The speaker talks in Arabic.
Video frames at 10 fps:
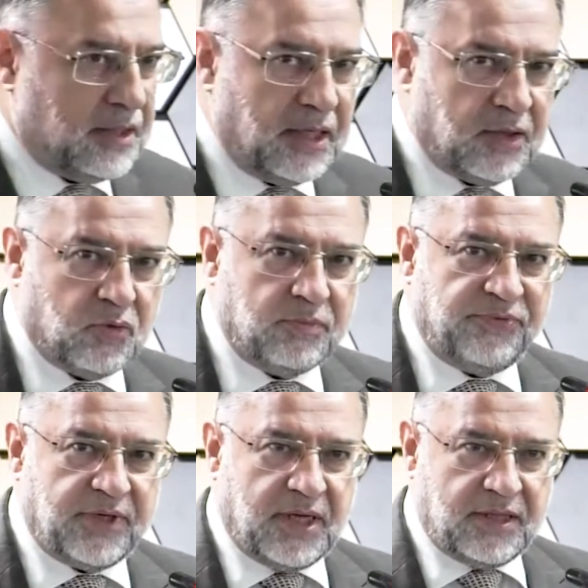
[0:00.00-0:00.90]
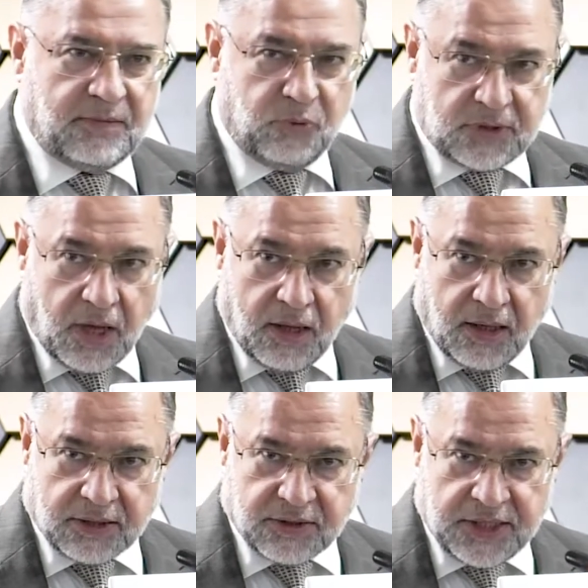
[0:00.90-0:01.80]
إليكم في هذا
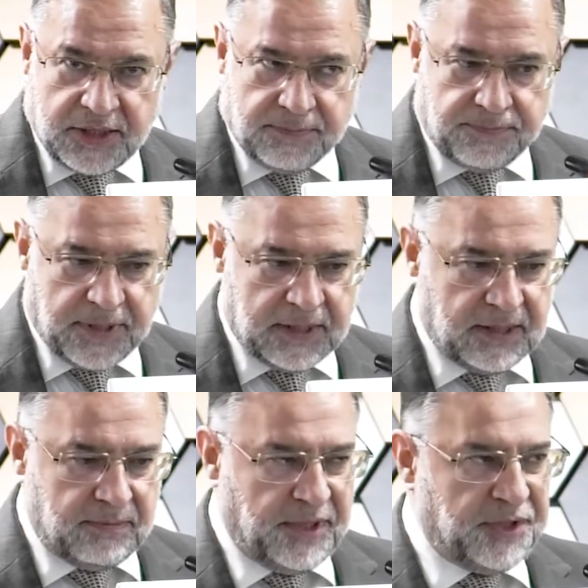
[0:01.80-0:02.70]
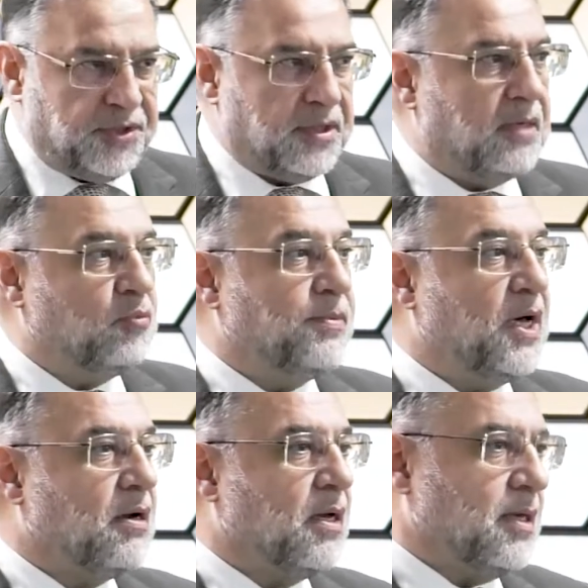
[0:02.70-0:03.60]
الملتقى الطيب العلمي
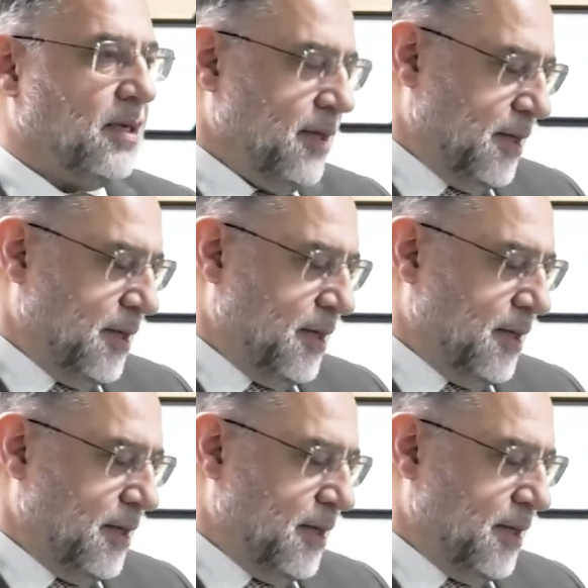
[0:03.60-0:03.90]
المبارك